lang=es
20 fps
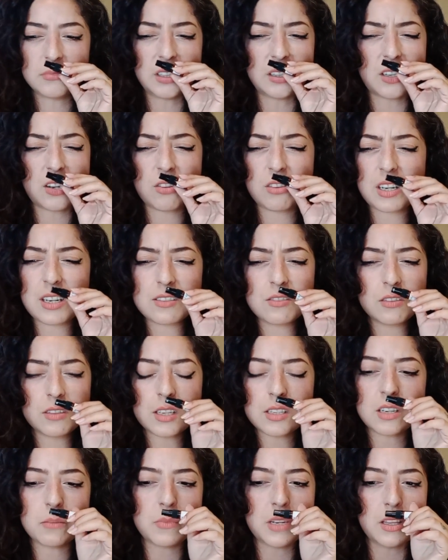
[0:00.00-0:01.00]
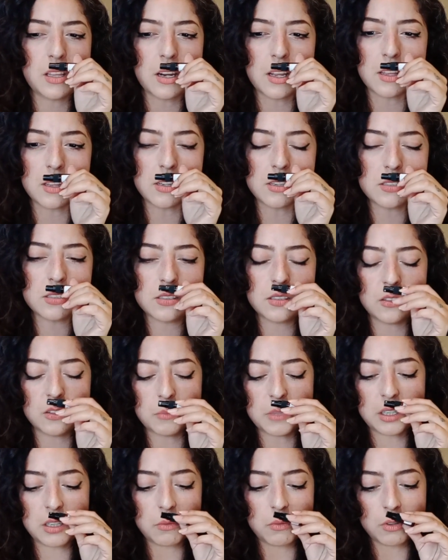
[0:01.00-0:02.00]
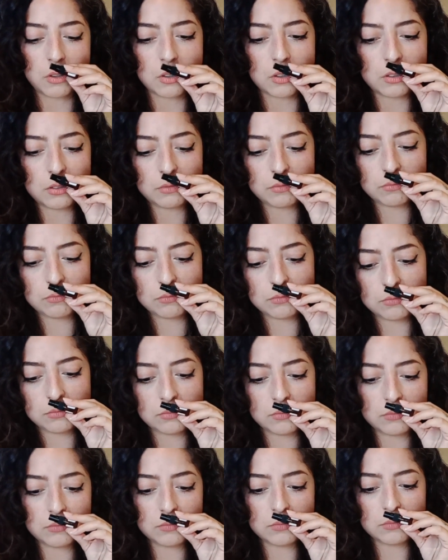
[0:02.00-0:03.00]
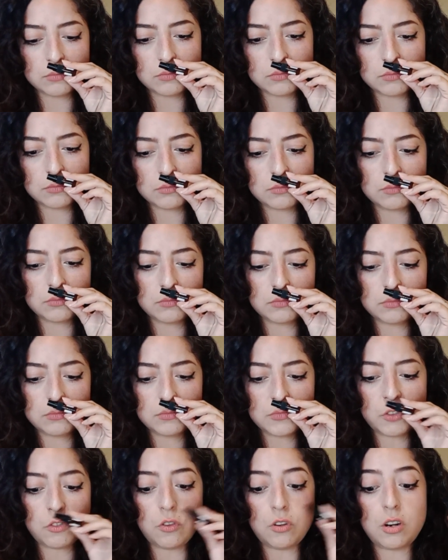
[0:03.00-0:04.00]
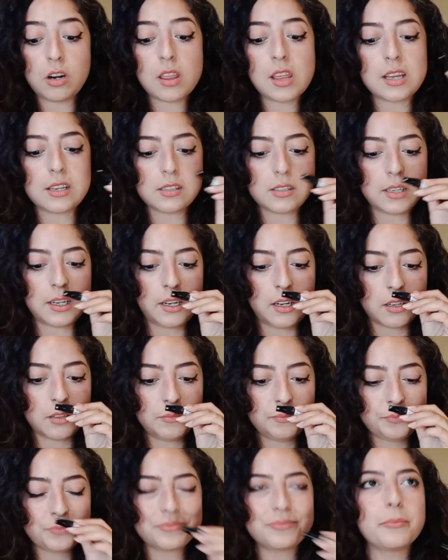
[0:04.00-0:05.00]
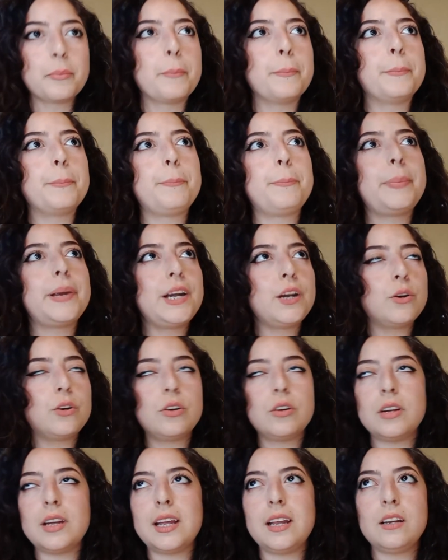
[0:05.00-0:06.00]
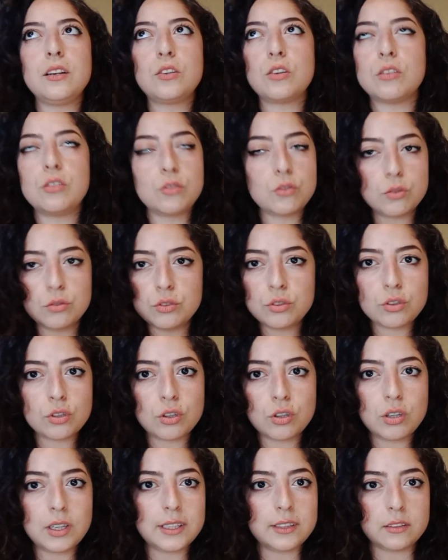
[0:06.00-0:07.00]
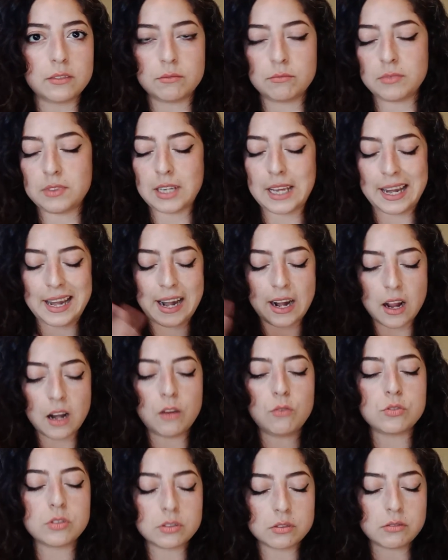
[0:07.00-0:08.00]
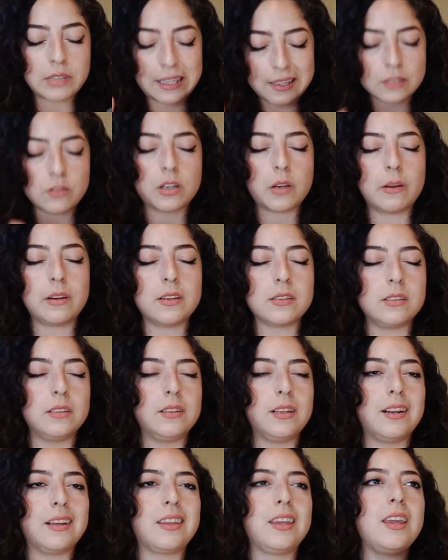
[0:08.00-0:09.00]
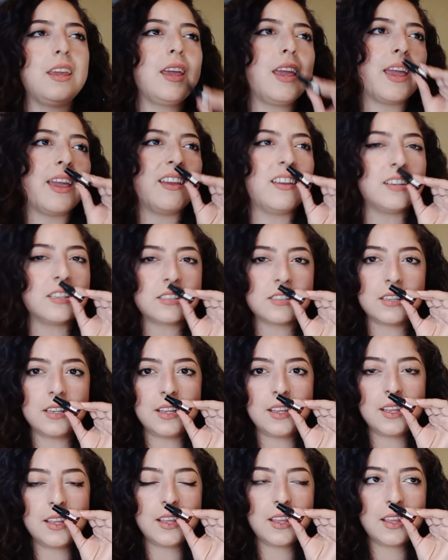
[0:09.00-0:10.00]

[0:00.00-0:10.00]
entre otras notas amaderadas, si no me equivoco, Flor de Azar. Pero en conjunto, en general, ustedes lo que van a sentir aquí es,